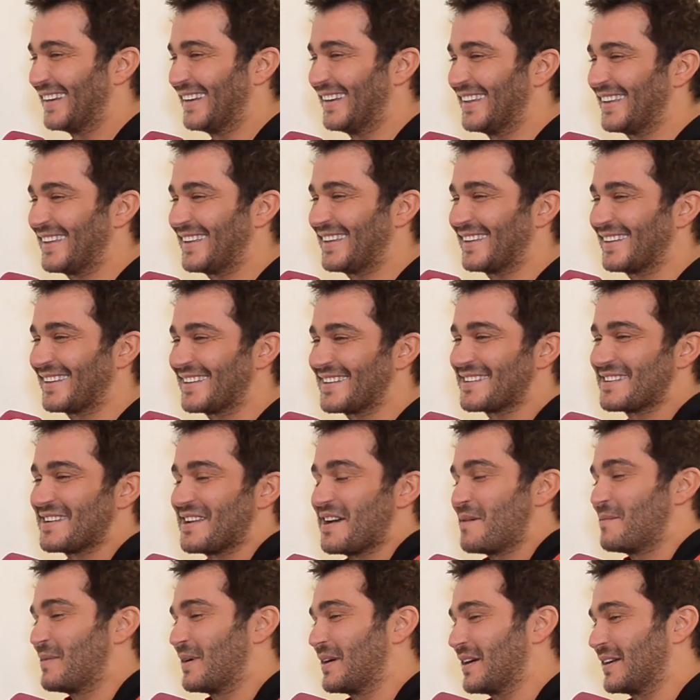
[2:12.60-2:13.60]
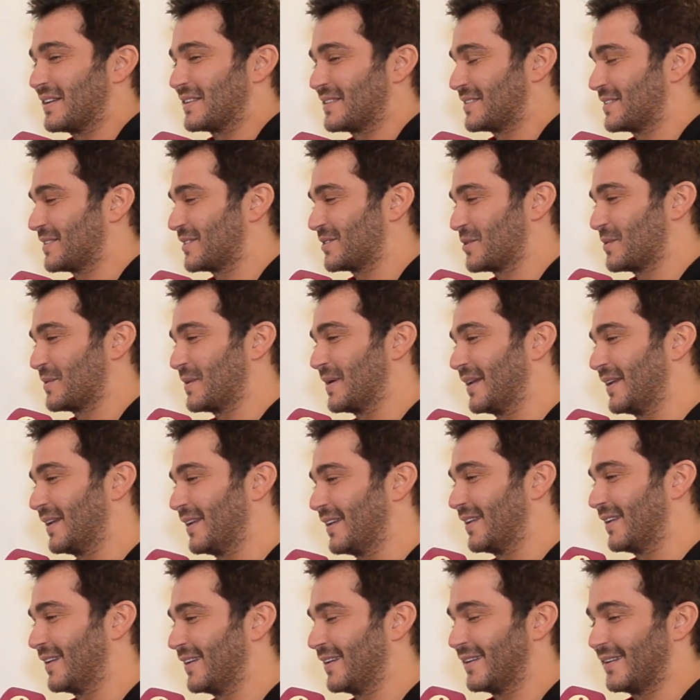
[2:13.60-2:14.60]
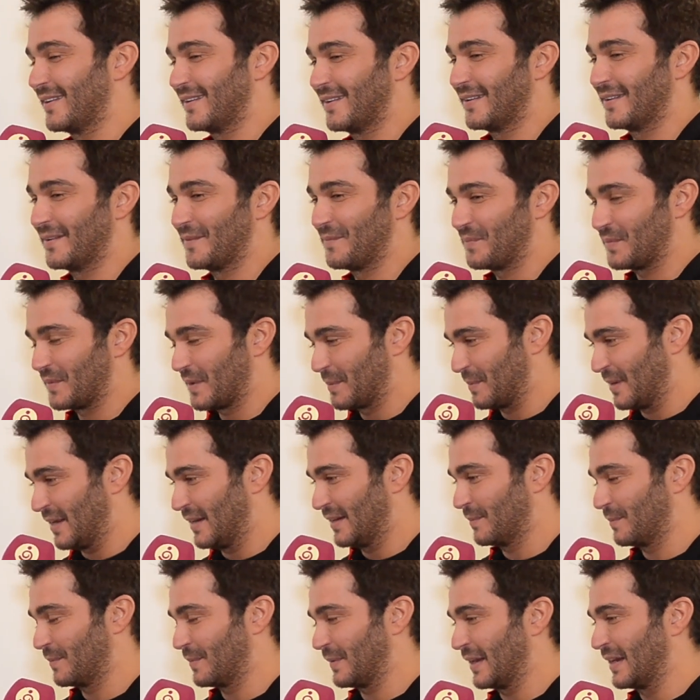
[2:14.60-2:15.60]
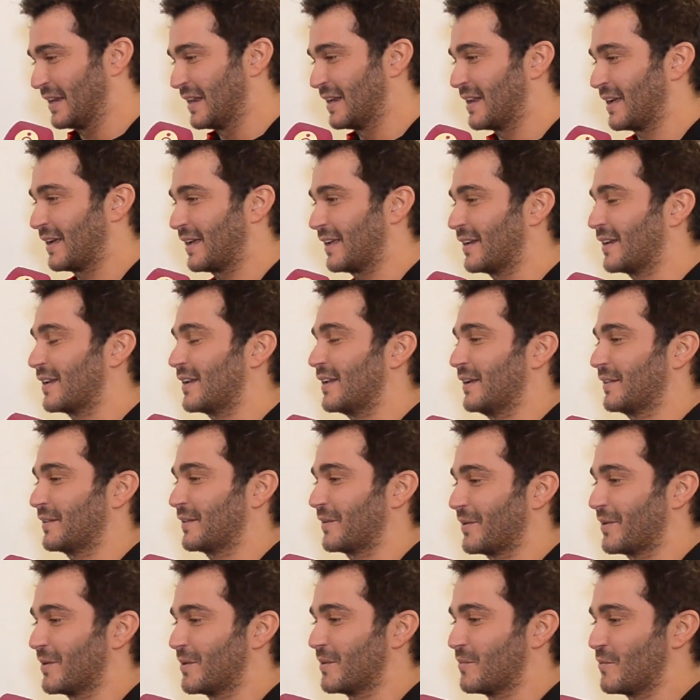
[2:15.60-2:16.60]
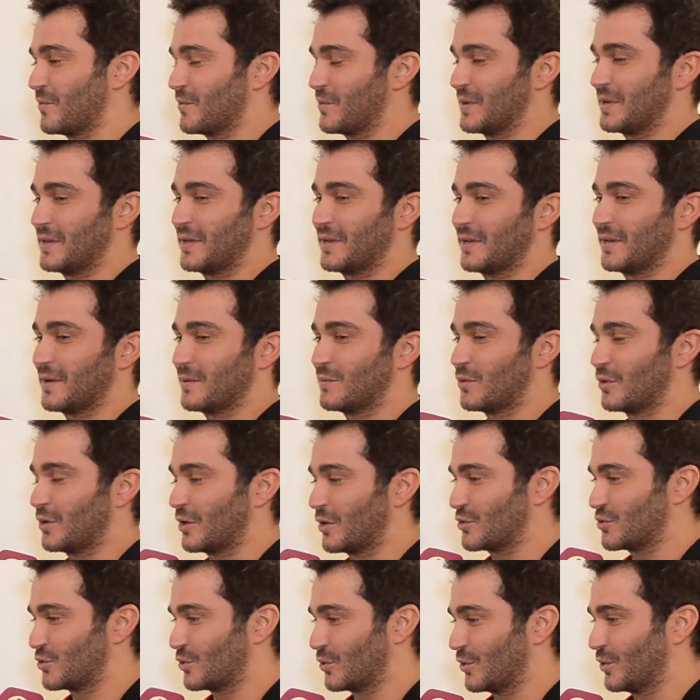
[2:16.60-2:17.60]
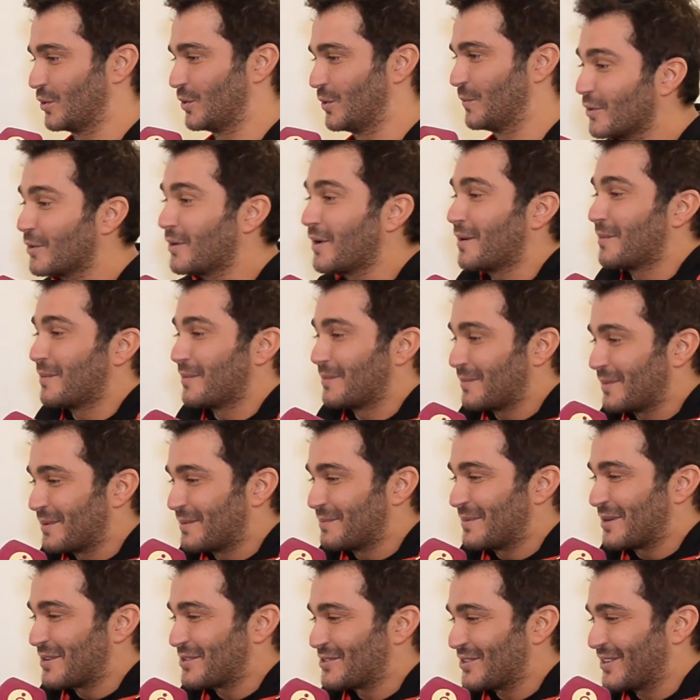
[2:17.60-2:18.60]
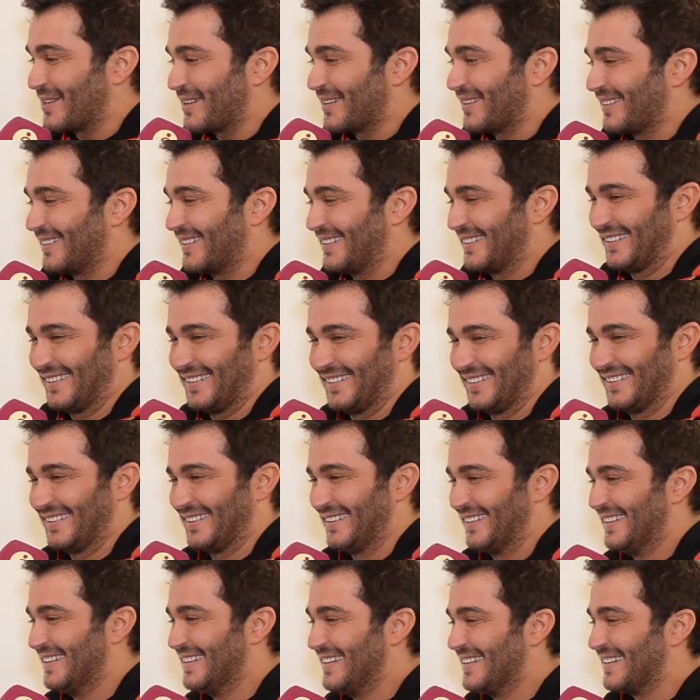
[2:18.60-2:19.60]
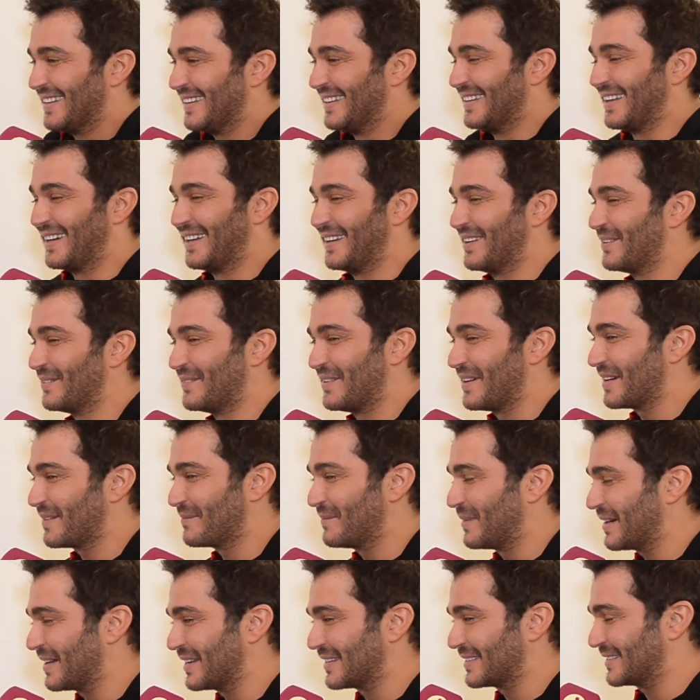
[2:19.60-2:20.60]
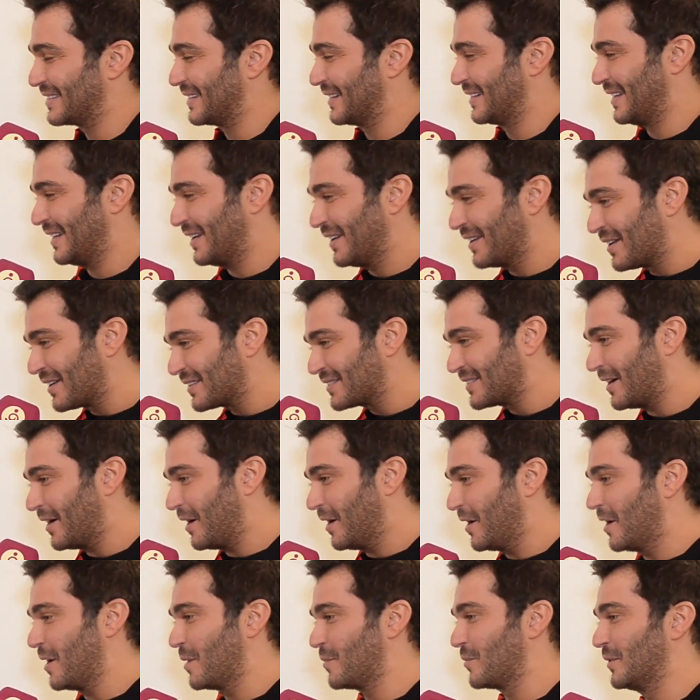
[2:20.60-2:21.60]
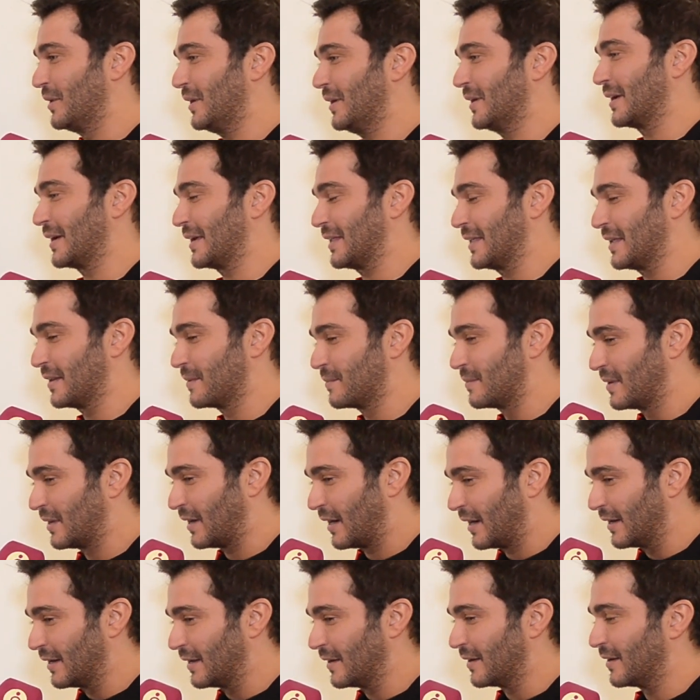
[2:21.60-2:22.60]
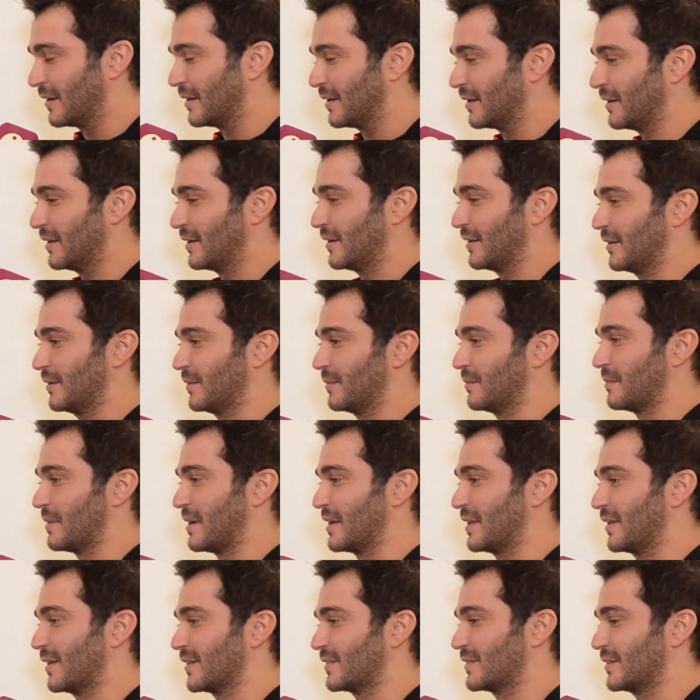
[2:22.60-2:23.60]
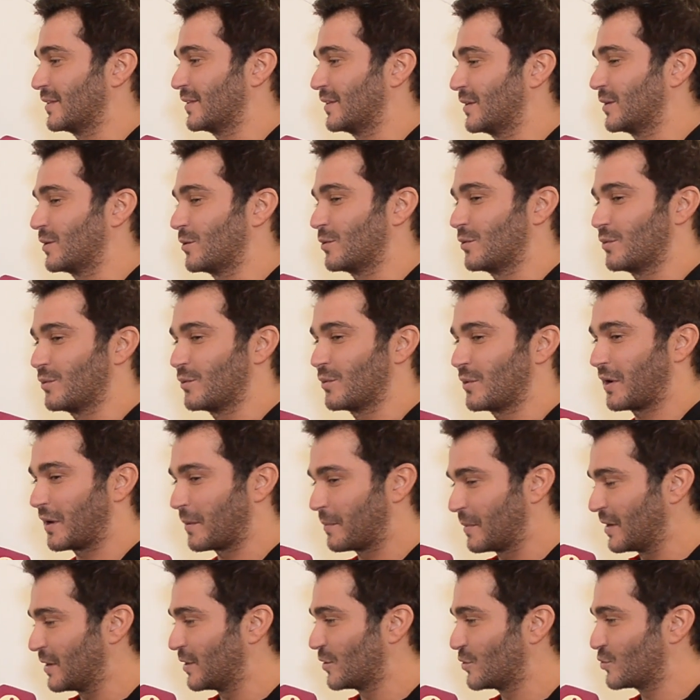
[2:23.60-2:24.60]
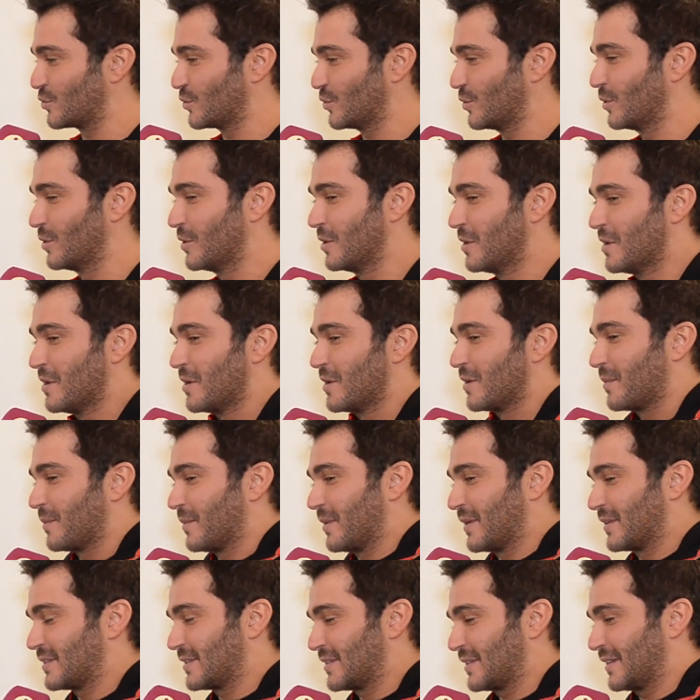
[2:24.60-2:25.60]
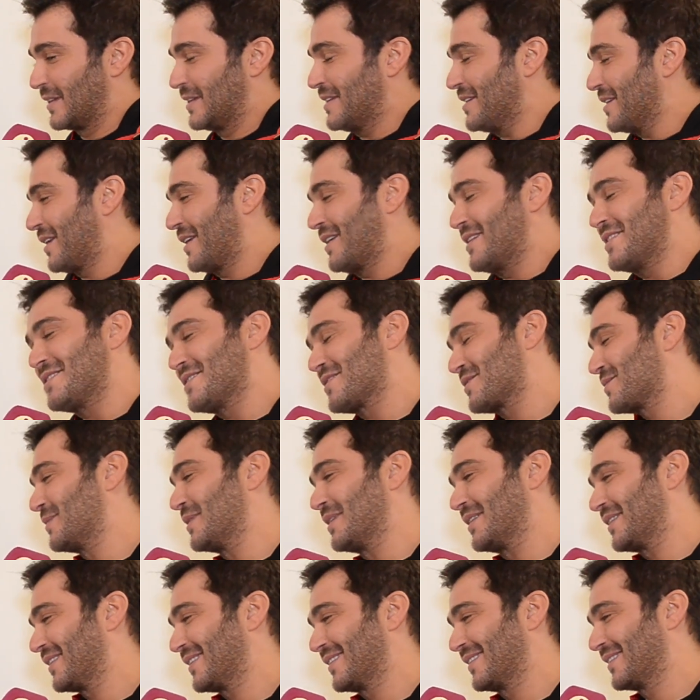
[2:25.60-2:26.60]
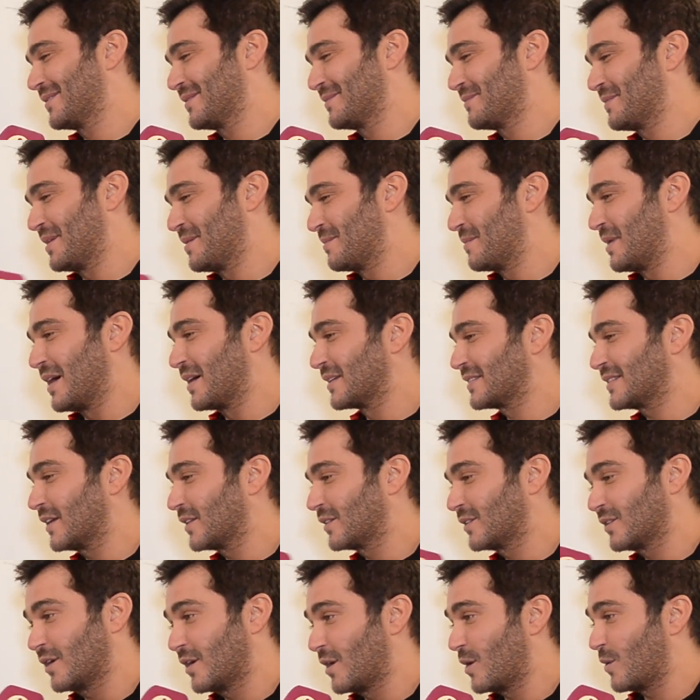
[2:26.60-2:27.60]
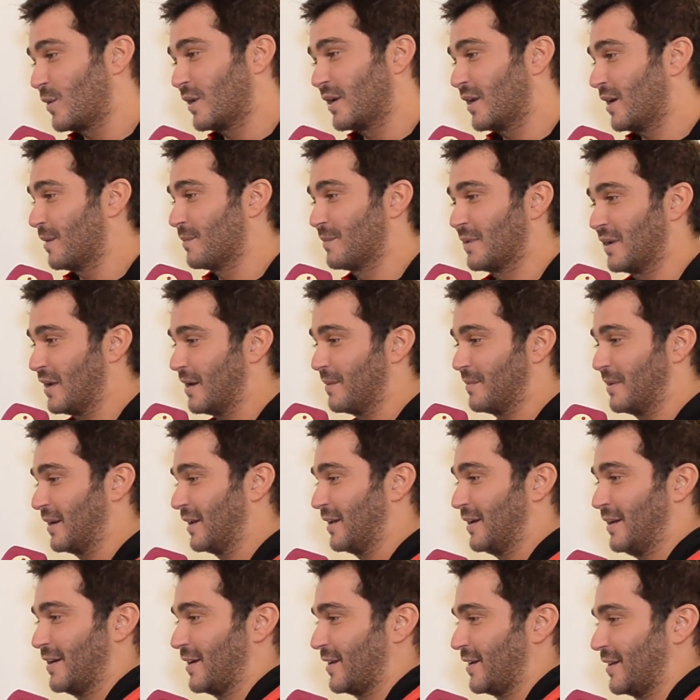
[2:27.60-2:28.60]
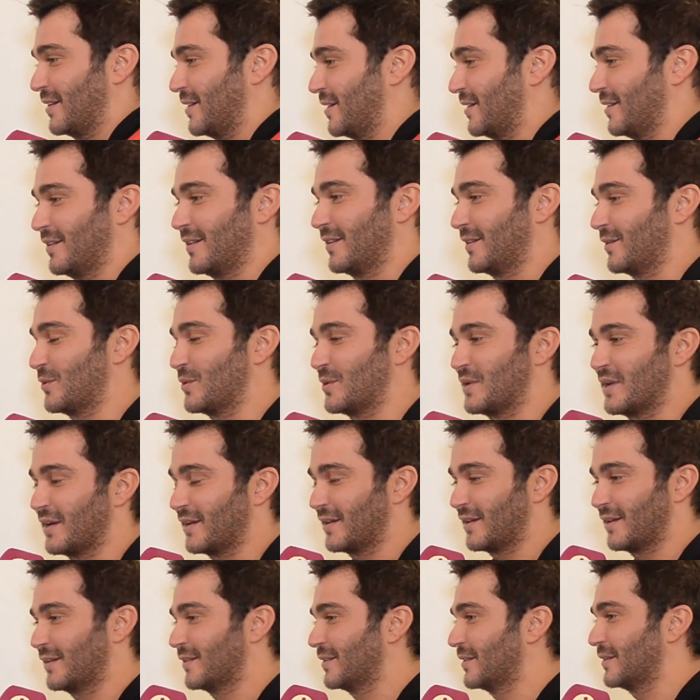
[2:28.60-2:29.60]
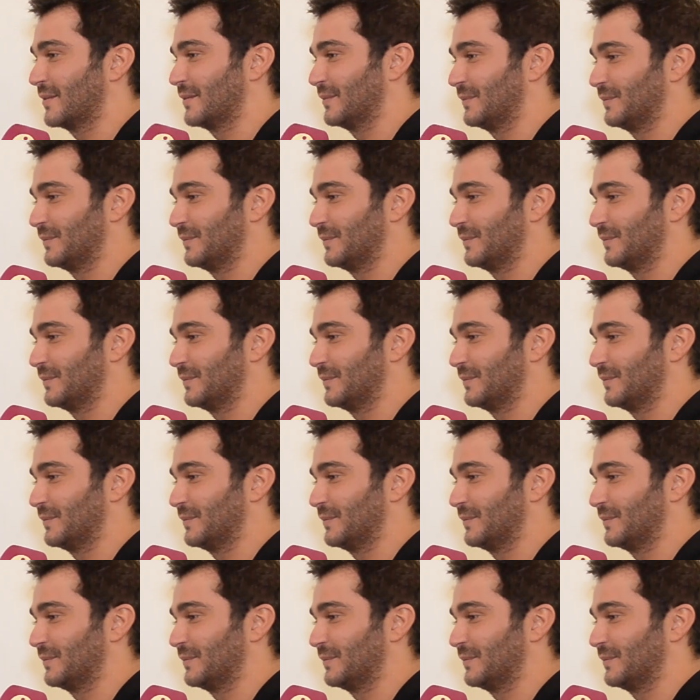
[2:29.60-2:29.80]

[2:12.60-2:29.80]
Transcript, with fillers: ليك لا ما خص جوال آه، بكن لها كل الاحترام وهي امه لجو لا ما رجعنا يعني لا انه ما خص يعني احنا اصحاب ونحن كثير بعلاقه مميزه وكرمال جو بس هي الغنية اسمها هيك ما ما قصدتها ولا عم بلعب على الحكي يعني كوني اكيده